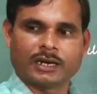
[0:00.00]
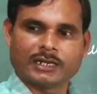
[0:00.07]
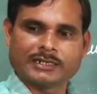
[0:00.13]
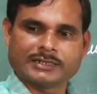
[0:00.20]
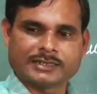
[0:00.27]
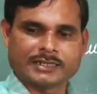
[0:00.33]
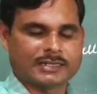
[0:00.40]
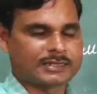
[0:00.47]
ऑल
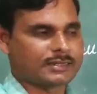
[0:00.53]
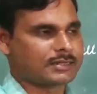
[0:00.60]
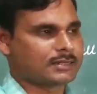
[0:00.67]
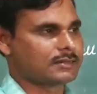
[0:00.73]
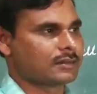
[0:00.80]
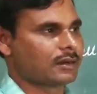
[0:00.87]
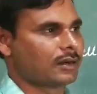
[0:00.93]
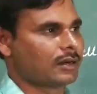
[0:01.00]
सेल्स
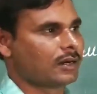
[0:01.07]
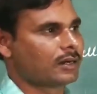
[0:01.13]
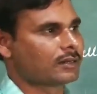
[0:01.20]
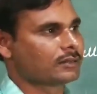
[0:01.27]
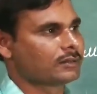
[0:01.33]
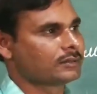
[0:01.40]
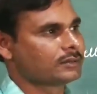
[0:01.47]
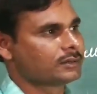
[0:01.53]

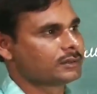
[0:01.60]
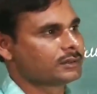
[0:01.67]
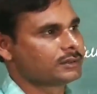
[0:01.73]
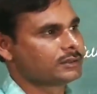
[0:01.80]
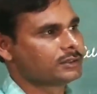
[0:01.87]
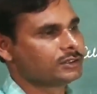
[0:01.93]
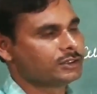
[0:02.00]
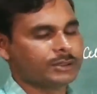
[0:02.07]
आर
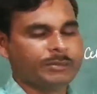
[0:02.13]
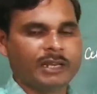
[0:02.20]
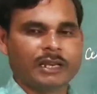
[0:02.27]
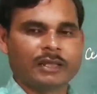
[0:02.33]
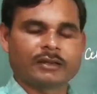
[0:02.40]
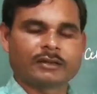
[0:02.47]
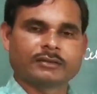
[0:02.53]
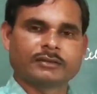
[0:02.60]

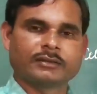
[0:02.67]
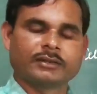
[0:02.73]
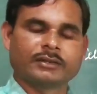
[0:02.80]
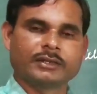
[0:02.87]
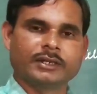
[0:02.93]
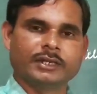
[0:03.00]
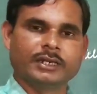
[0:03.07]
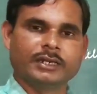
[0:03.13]
सिमिलर
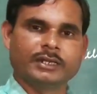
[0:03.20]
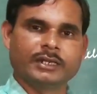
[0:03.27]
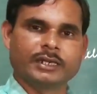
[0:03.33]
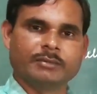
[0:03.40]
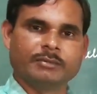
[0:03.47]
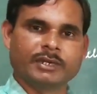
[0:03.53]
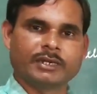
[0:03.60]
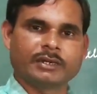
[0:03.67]
इन
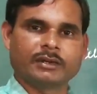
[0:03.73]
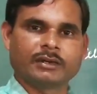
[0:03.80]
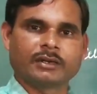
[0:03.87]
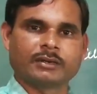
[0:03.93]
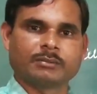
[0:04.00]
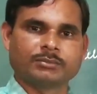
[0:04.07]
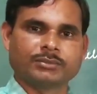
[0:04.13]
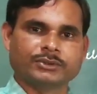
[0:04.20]
केमिकल
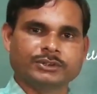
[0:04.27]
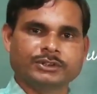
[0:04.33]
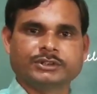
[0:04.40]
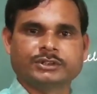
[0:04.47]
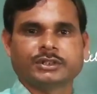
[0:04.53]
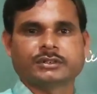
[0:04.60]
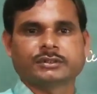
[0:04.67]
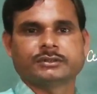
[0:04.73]

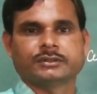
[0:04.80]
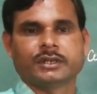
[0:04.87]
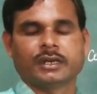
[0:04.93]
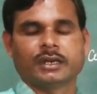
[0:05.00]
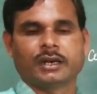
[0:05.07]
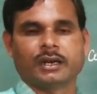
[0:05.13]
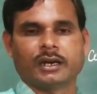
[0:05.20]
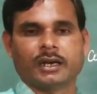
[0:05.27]
कंपोजिशन
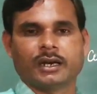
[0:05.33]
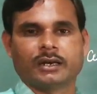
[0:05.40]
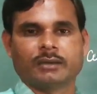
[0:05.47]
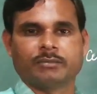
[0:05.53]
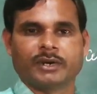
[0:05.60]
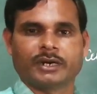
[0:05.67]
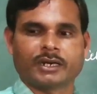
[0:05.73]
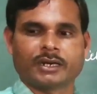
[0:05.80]

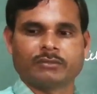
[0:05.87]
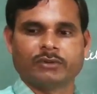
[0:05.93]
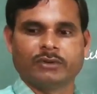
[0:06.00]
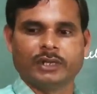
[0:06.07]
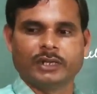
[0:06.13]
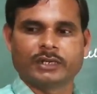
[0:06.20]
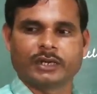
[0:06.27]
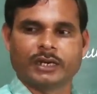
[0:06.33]
and
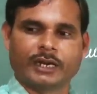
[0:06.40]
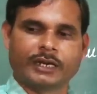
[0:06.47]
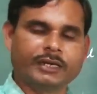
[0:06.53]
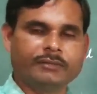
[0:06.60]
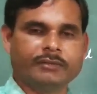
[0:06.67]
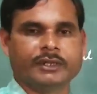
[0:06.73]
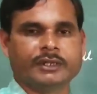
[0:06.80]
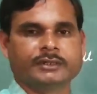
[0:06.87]
metabolic
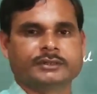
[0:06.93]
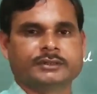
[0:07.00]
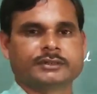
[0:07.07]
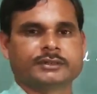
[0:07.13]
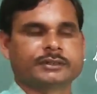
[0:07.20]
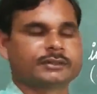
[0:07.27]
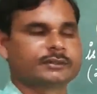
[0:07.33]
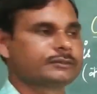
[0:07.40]

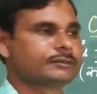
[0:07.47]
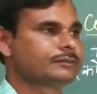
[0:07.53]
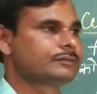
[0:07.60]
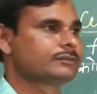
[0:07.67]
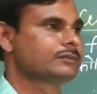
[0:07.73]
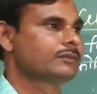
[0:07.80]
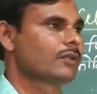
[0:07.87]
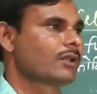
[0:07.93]
activities.
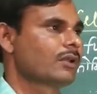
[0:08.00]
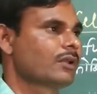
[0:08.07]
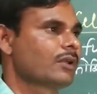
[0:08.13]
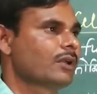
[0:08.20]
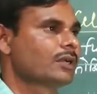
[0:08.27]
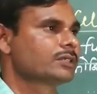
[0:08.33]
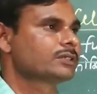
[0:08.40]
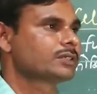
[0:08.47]

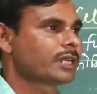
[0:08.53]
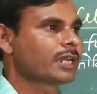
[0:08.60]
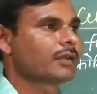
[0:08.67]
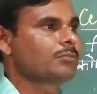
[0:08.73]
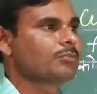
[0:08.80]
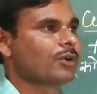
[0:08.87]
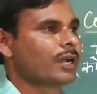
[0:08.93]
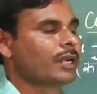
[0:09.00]

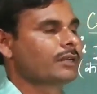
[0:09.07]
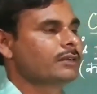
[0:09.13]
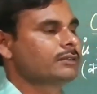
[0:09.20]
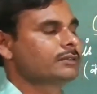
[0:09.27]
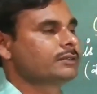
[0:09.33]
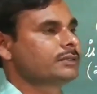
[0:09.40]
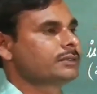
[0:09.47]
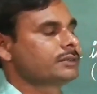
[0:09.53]
Second
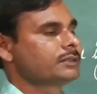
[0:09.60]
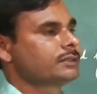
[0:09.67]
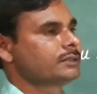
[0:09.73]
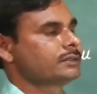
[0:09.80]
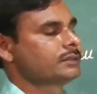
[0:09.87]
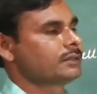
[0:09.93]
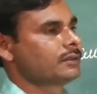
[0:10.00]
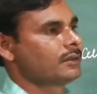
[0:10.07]
point,
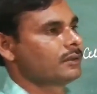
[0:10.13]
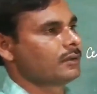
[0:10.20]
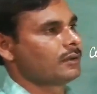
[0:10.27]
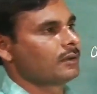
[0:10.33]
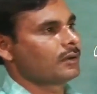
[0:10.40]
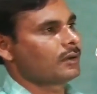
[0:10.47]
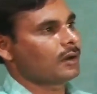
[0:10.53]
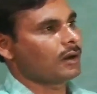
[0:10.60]

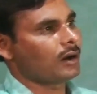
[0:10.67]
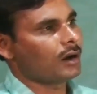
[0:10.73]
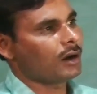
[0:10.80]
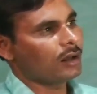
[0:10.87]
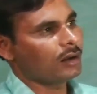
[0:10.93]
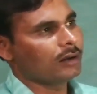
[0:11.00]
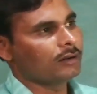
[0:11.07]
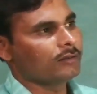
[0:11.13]

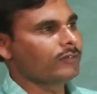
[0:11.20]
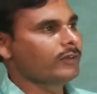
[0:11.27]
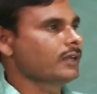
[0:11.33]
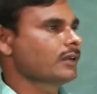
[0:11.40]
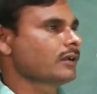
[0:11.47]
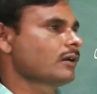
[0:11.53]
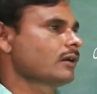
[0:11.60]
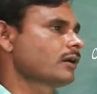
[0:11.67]
all
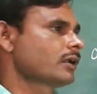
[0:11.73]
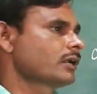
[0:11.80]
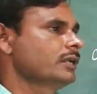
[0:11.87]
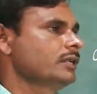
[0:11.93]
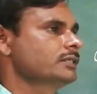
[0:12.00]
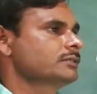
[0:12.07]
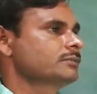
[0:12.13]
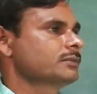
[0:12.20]
living
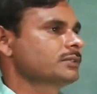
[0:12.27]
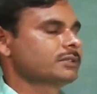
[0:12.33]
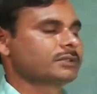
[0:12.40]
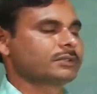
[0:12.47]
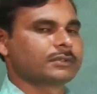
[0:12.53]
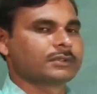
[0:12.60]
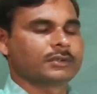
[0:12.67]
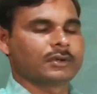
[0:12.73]
organism
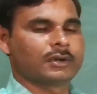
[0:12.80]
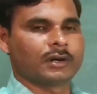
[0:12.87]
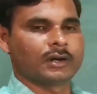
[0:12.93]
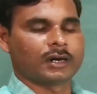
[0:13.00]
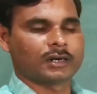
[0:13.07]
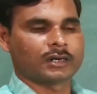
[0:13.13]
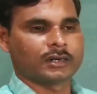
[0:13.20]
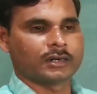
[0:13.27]

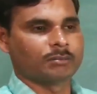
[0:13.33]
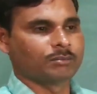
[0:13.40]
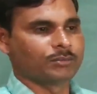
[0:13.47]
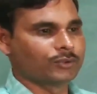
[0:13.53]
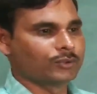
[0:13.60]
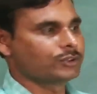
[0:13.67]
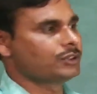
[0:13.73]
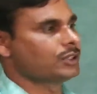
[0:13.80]
are
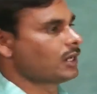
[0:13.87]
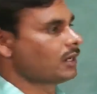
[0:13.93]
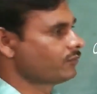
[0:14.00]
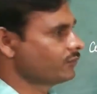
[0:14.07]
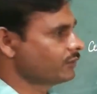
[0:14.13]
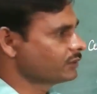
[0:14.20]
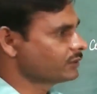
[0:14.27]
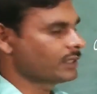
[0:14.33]
composed
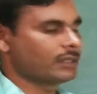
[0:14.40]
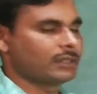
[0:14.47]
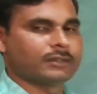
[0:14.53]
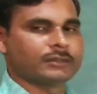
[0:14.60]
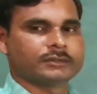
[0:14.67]
of a cell.